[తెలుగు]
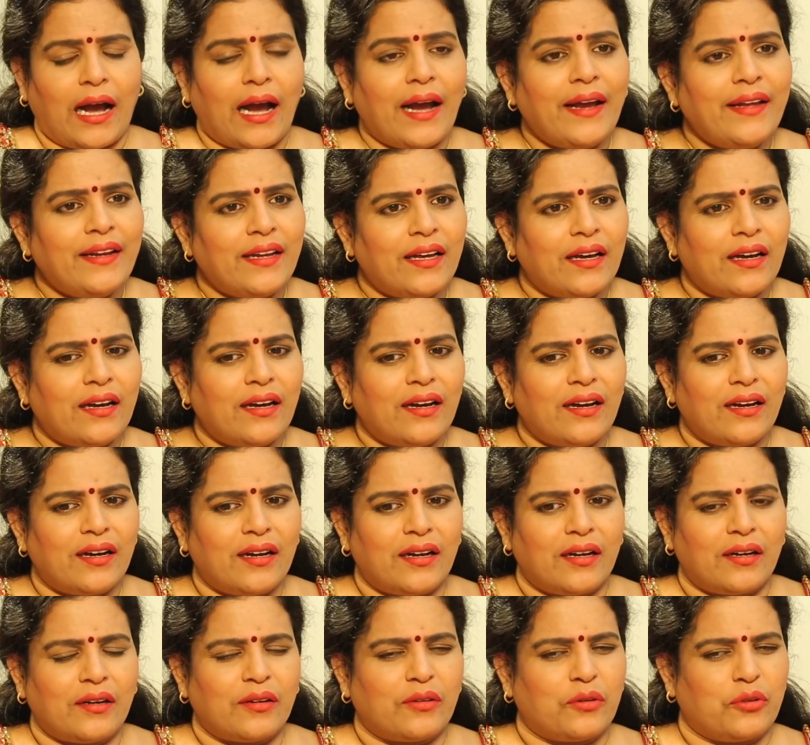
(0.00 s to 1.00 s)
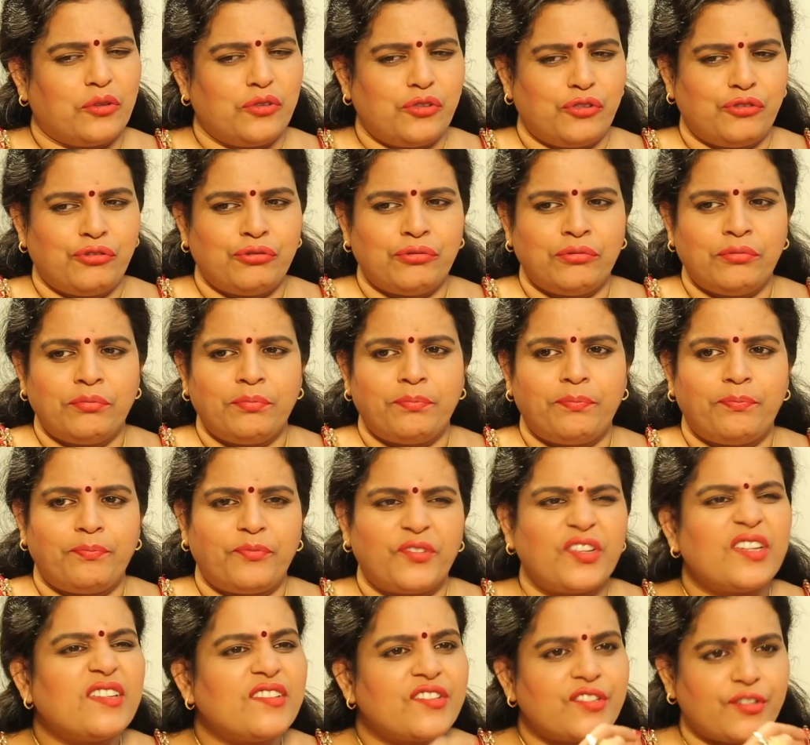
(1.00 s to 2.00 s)
ఆయన కొంచెం
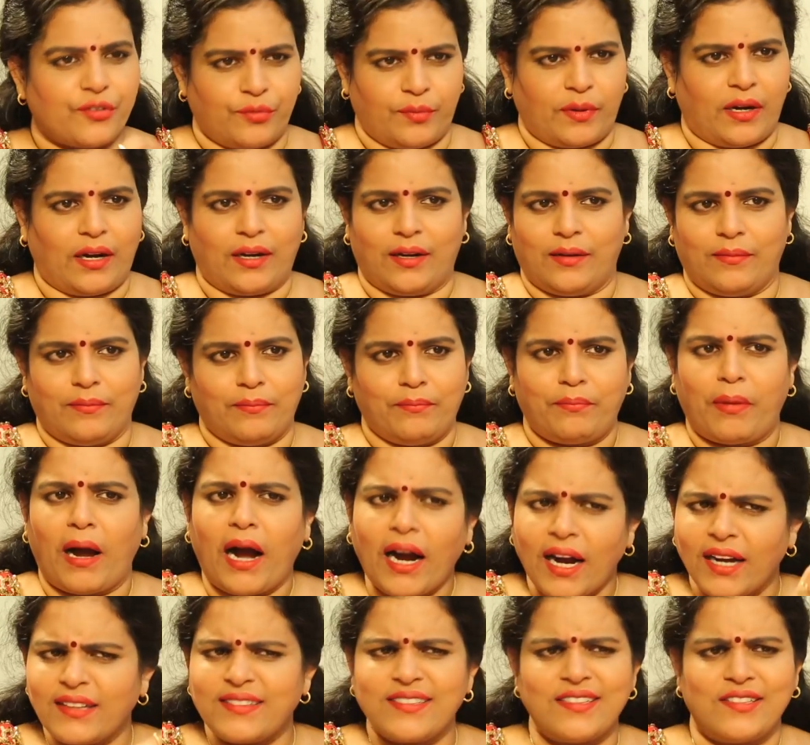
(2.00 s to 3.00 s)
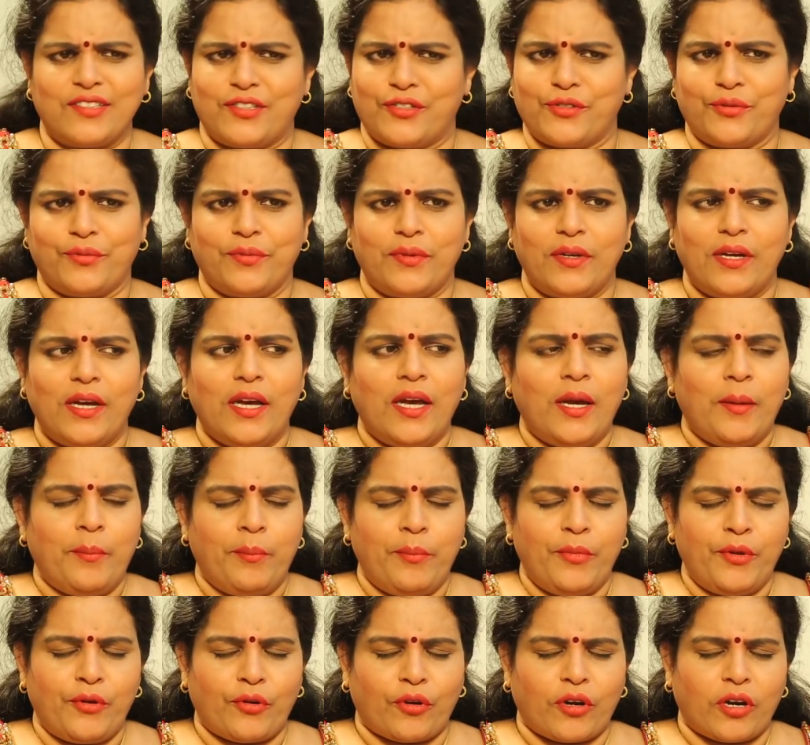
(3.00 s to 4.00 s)
సెన్సిటివ్ బాగా బాగా సెన్సిటివ్
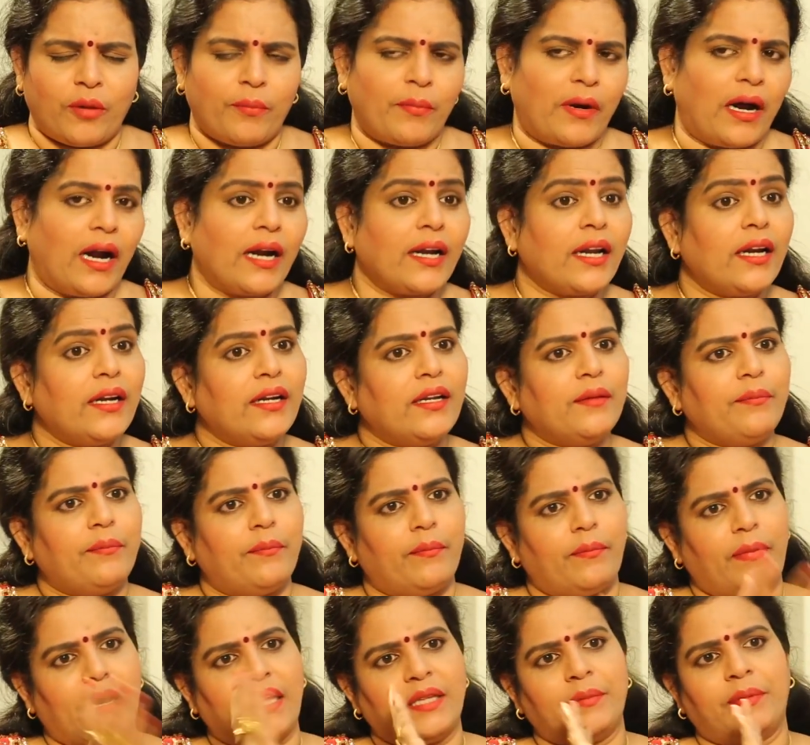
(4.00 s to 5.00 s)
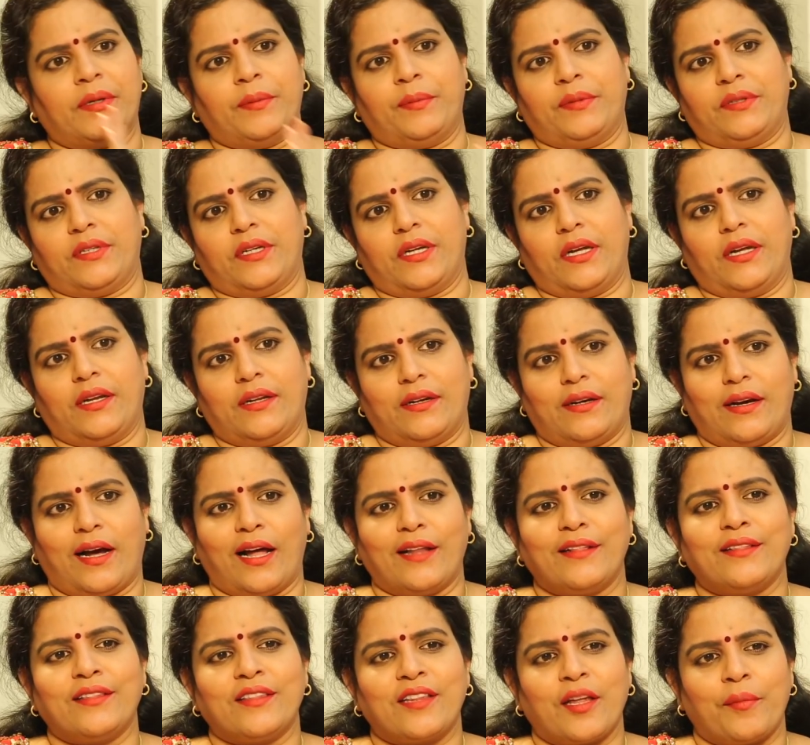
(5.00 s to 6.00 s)
మీరు ఒక్క మాట అంటే బాధపడిపోతాడు ఆయన
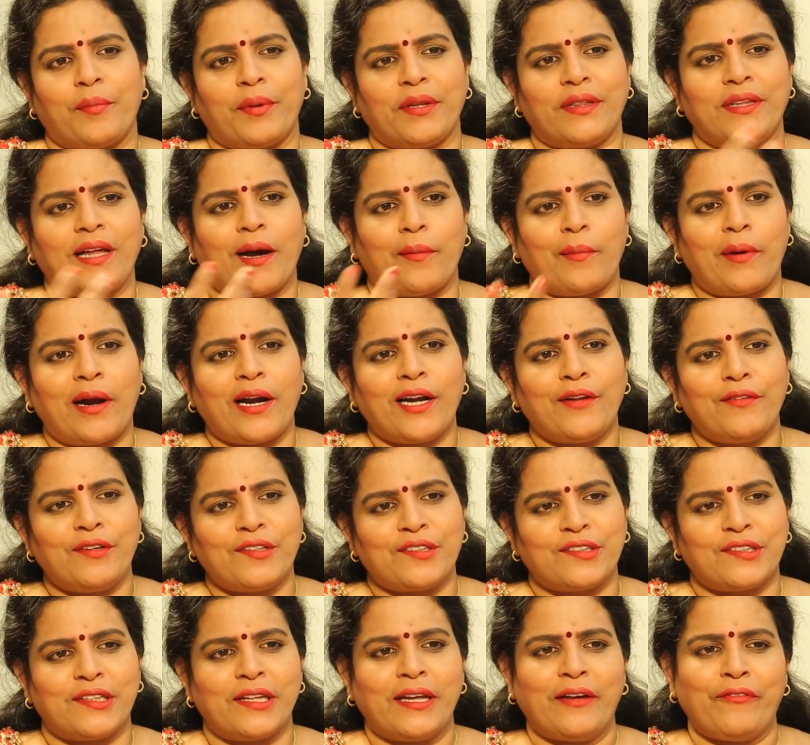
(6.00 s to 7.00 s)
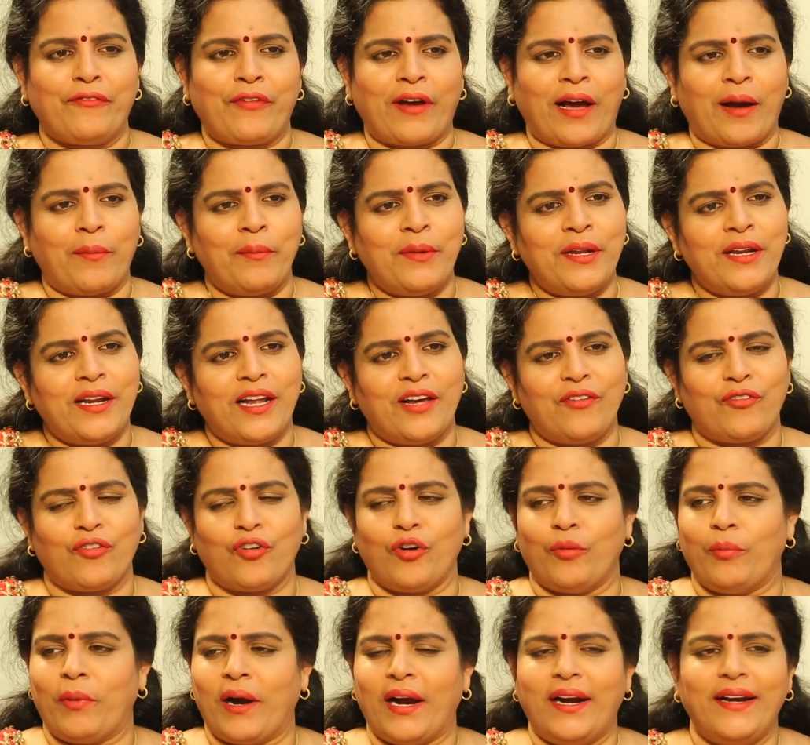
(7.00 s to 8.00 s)
అంత పెద్ద అభాండం వేస్తే ఫ్యామిలీ
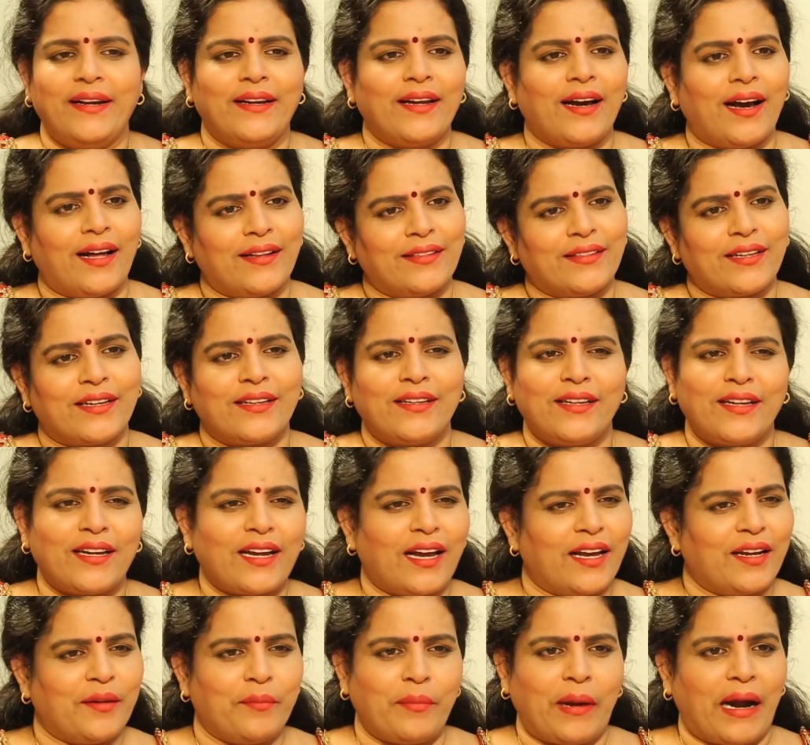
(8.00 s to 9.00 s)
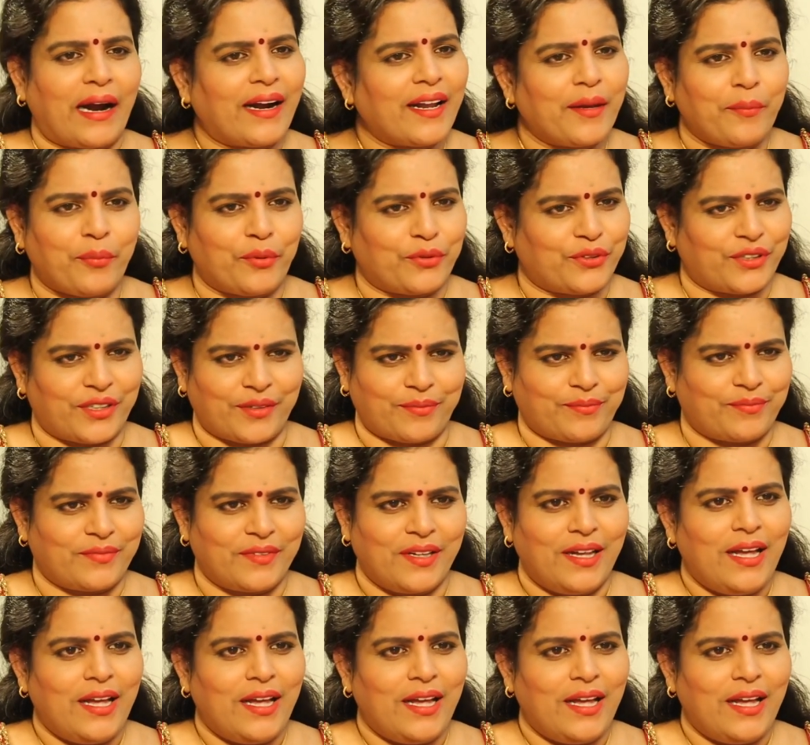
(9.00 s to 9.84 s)
లైఫ్లో బయట అందరి దగ్గర ఆయన బ్యాడ్ అయిపోతారు